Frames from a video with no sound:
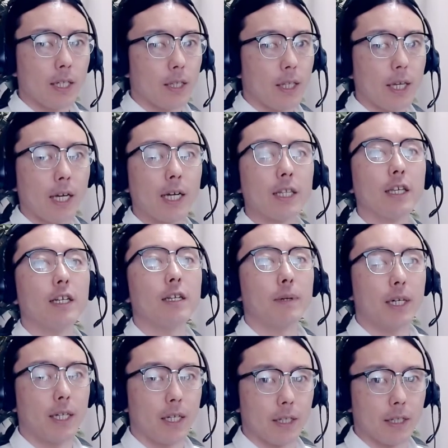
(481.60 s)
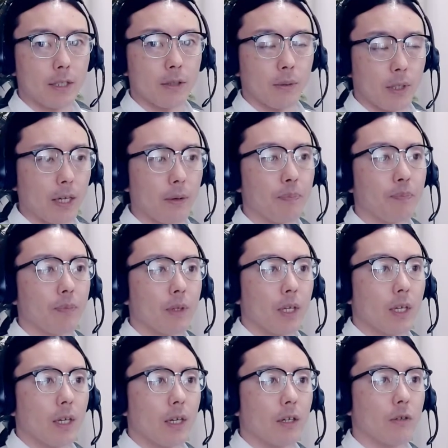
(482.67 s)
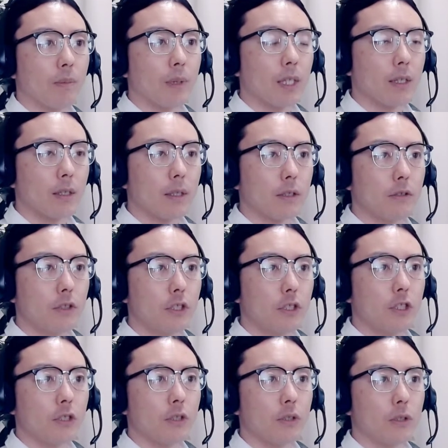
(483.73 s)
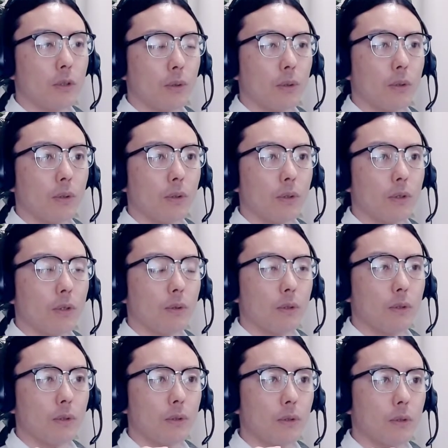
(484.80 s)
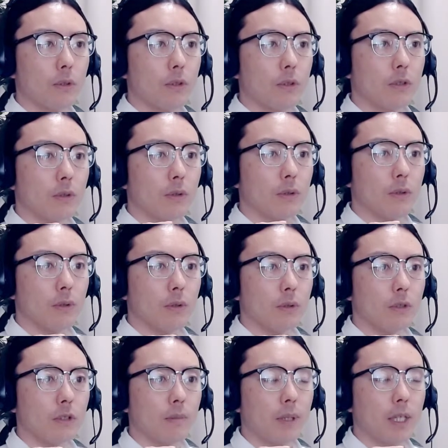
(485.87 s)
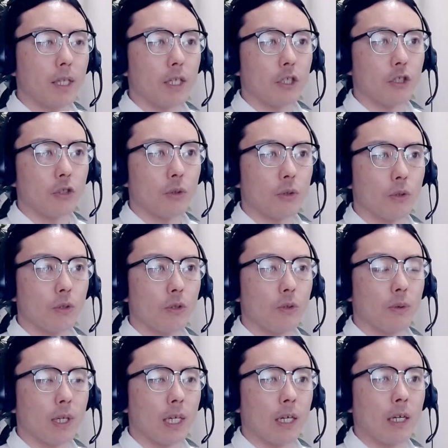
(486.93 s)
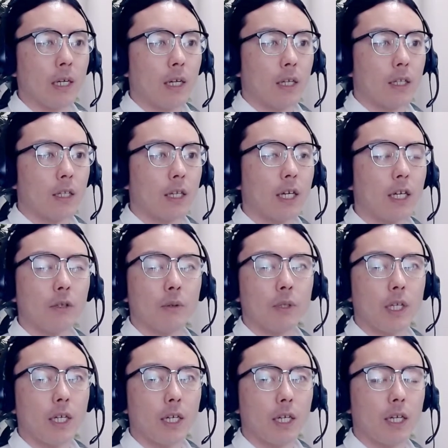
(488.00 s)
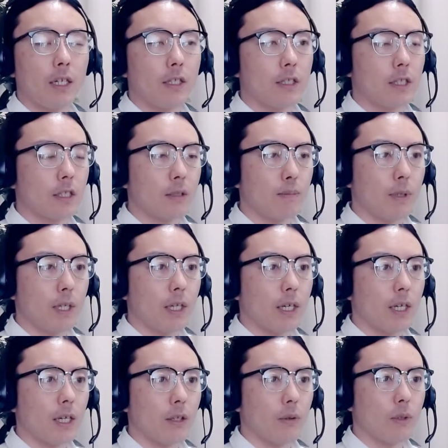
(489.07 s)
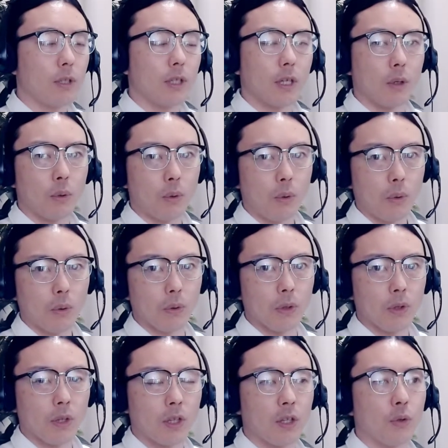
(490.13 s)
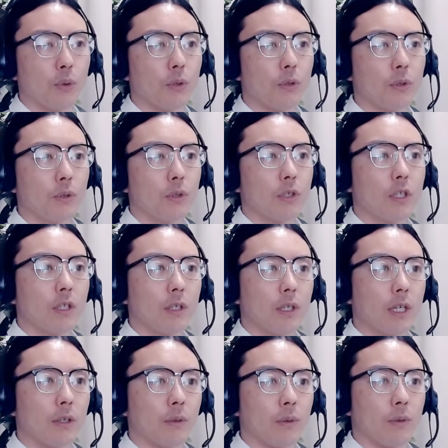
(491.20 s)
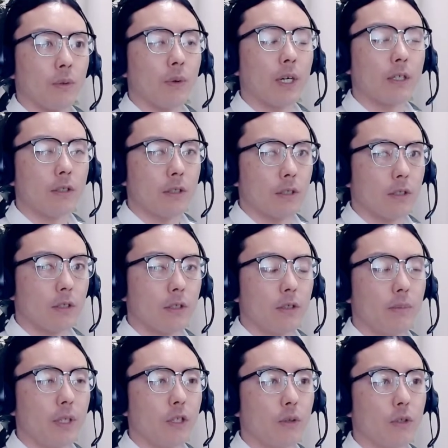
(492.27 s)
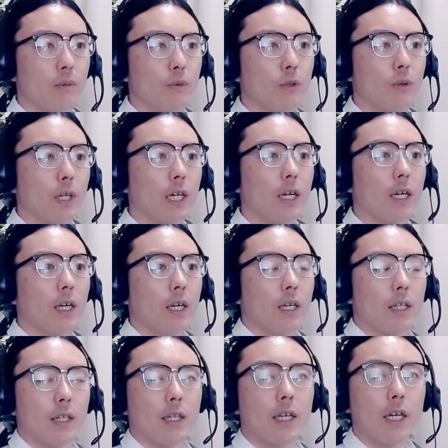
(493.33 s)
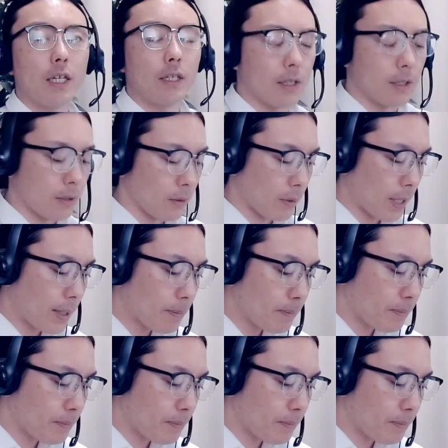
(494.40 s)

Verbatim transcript: で当たり前なんですよね。あの全く一緒という、その全て一緒というのはないので、 エイチエスピー だからといってこうというあの枠組みというものがないんですよね。